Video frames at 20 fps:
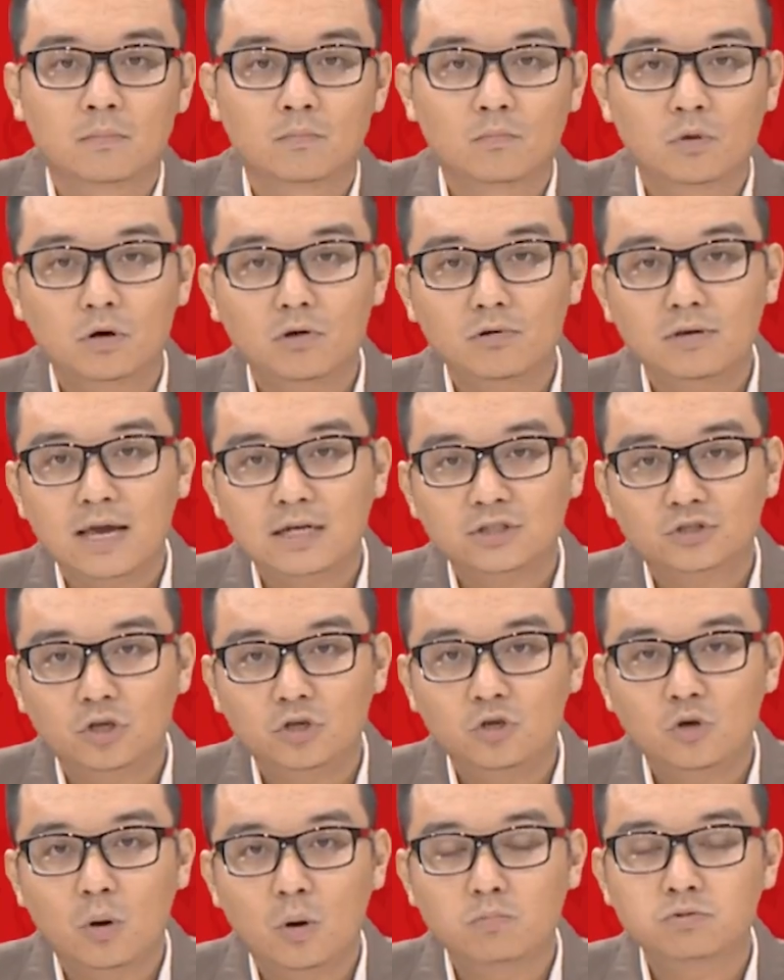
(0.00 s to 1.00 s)
Bồ Đào Nha sử
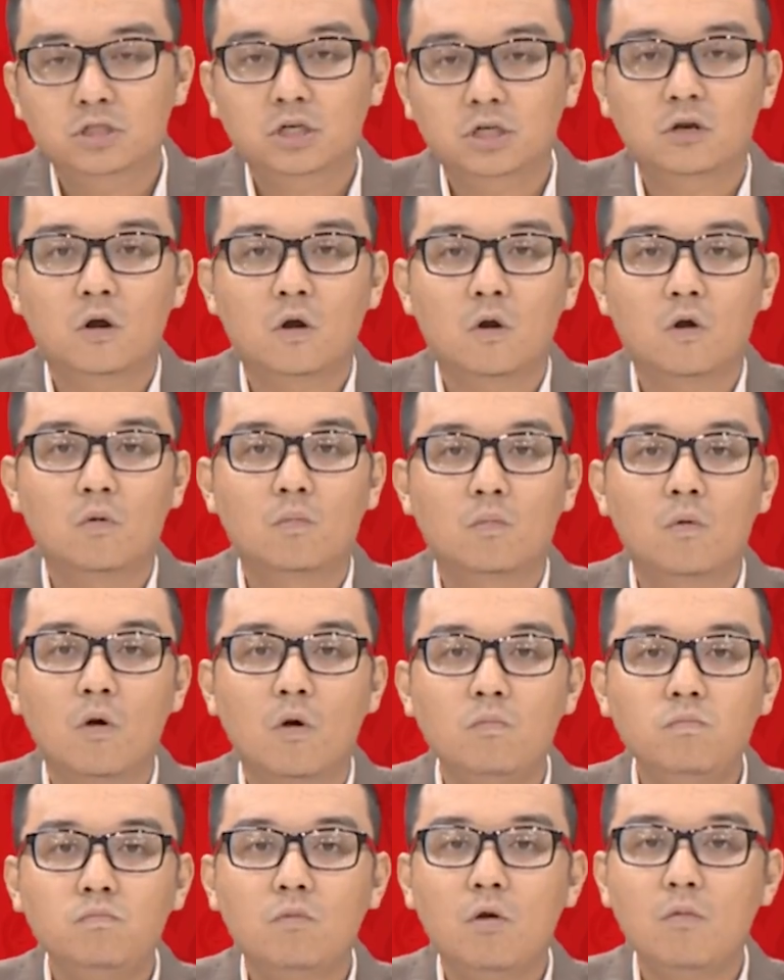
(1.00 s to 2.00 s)
dụng sơ đồ
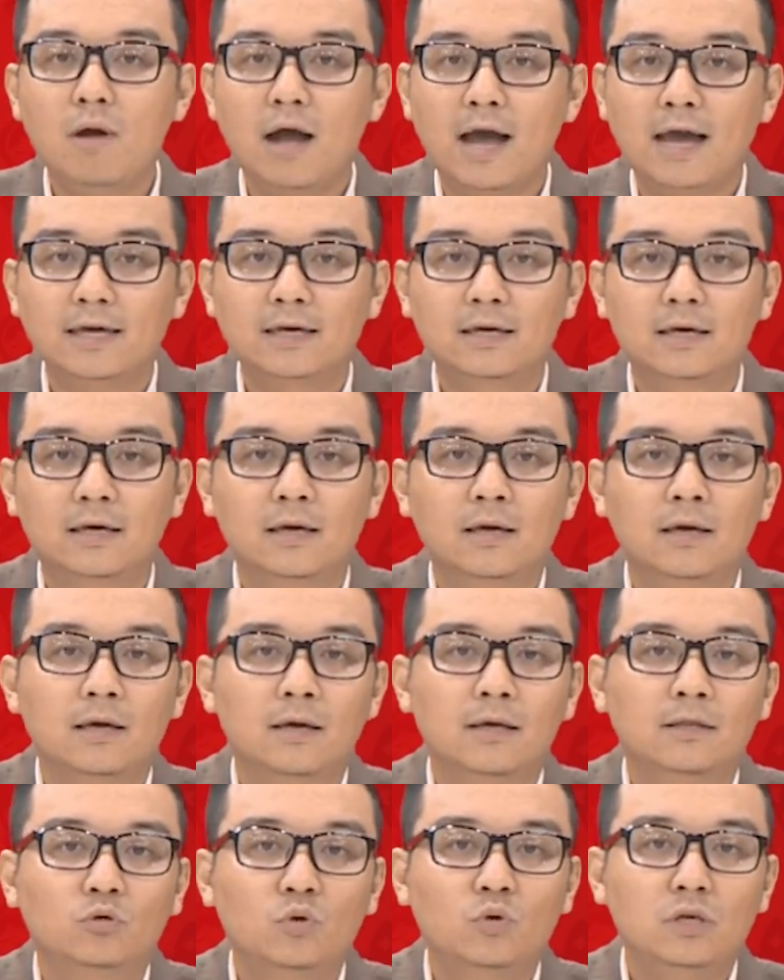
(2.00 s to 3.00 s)
442
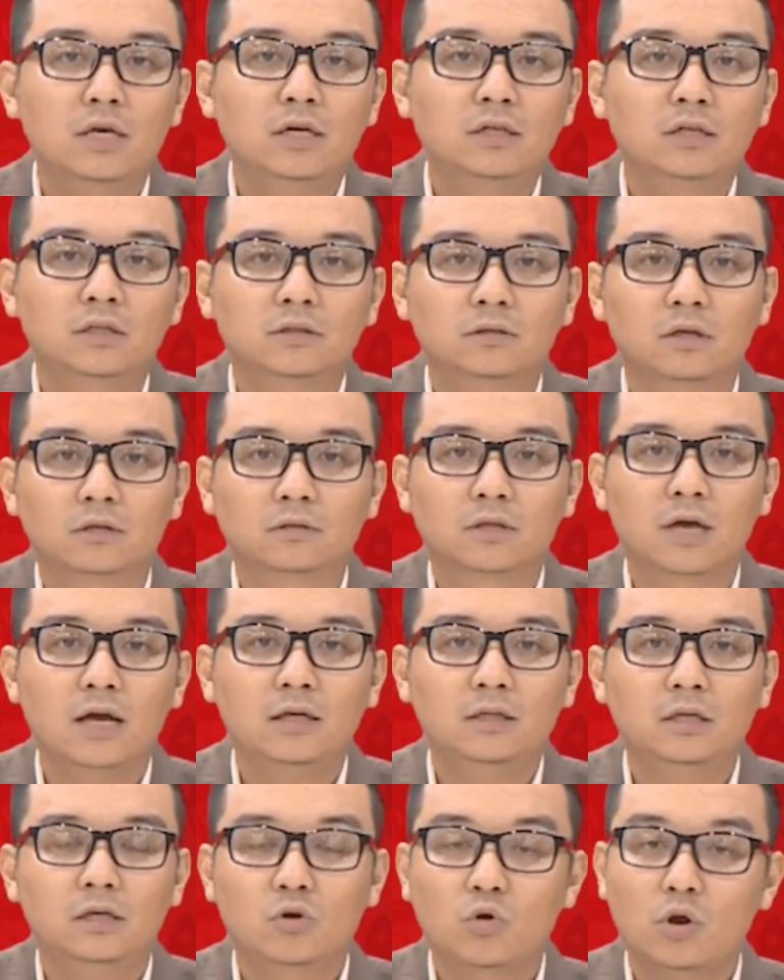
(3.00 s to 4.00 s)
Tuy nhiên trên thực
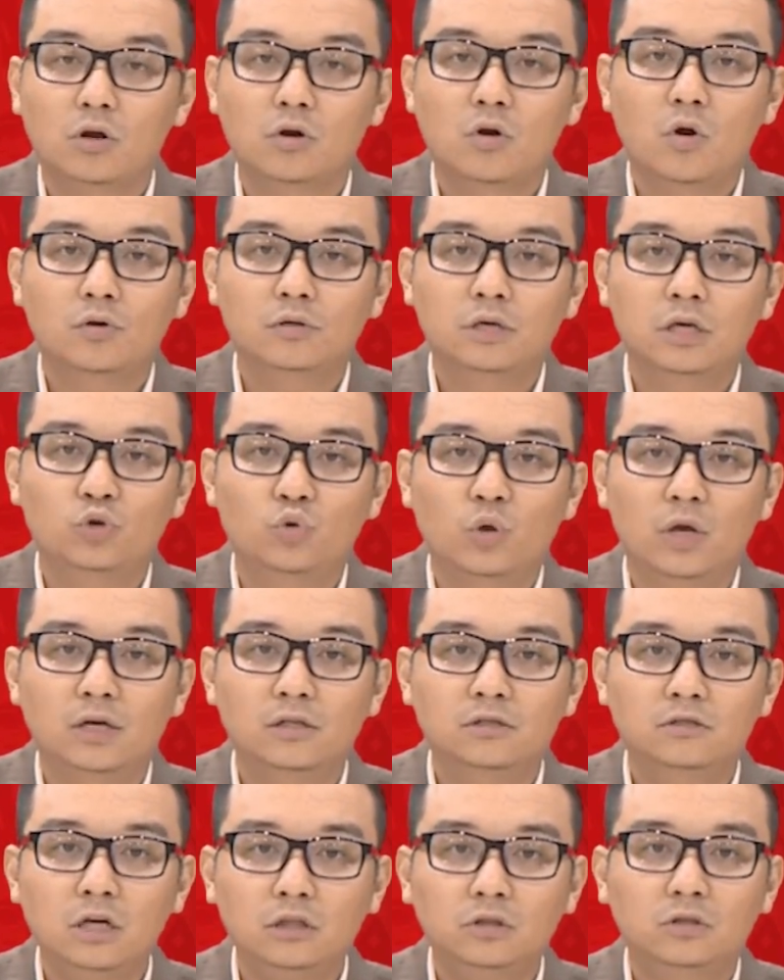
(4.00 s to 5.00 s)
tế thì Ronaldo di
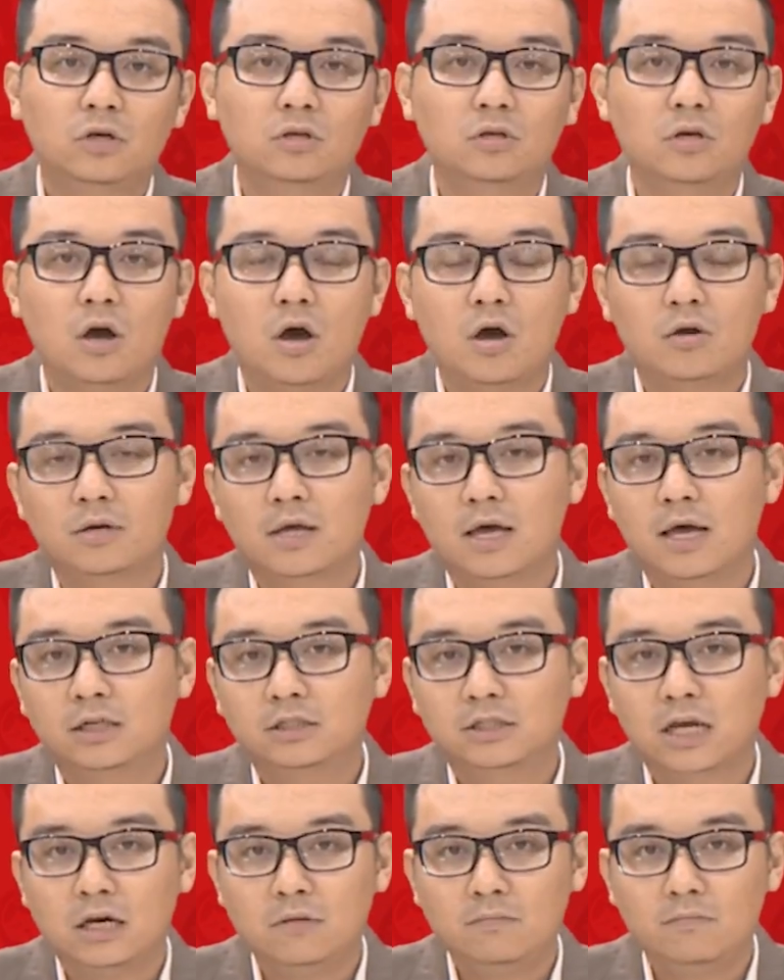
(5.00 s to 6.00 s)
chuyển rất tự do
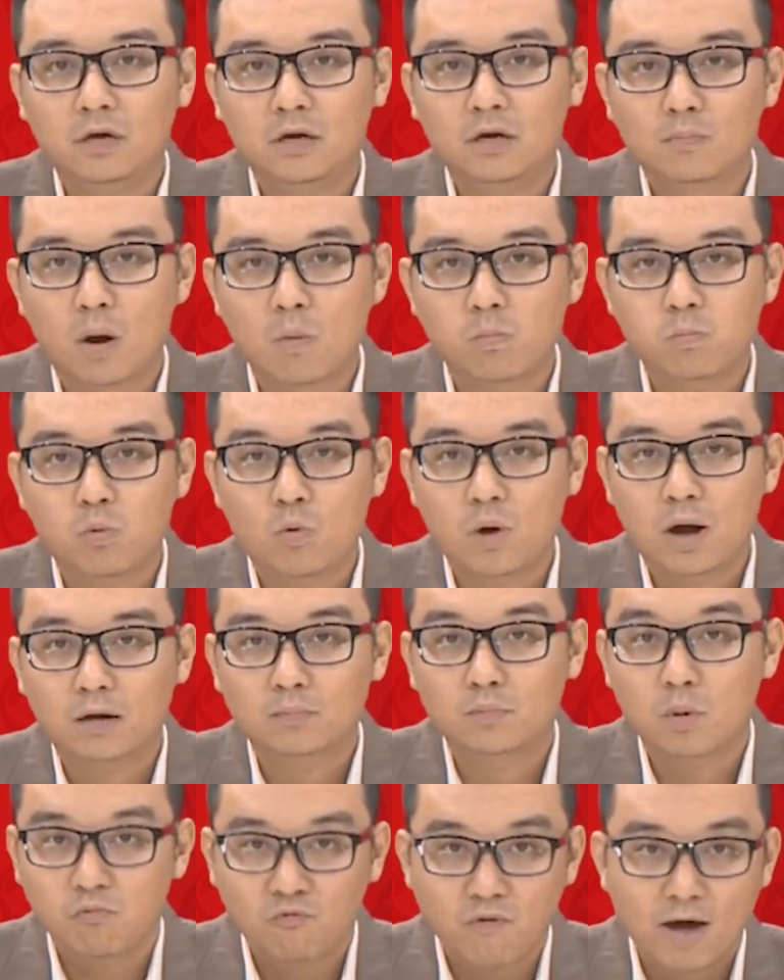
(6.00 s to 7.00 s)
để tránh bị một
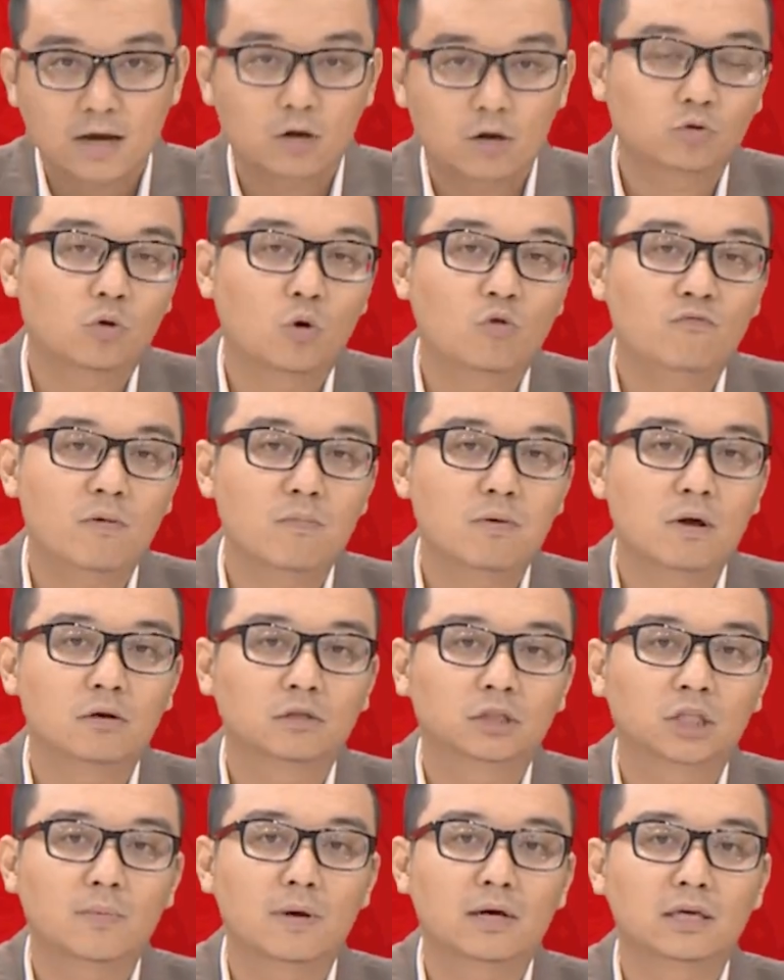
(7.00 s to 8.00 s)
hoặc một vài cầu thủ phòng
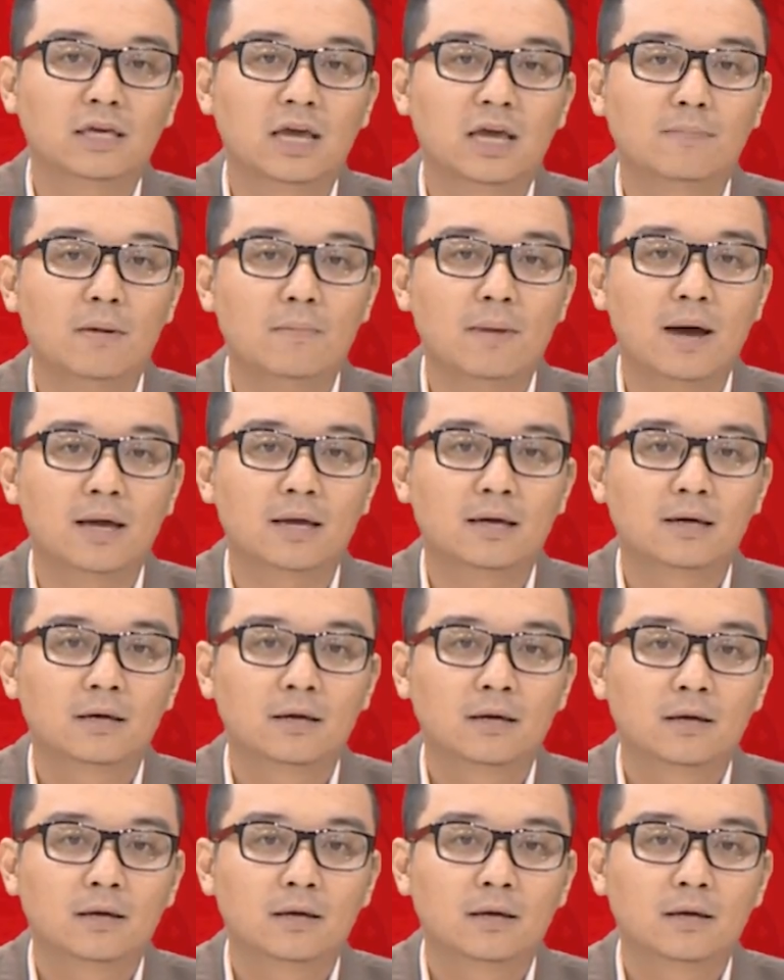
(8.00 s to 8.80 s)
ngự Tây Ban Nha bắt bài.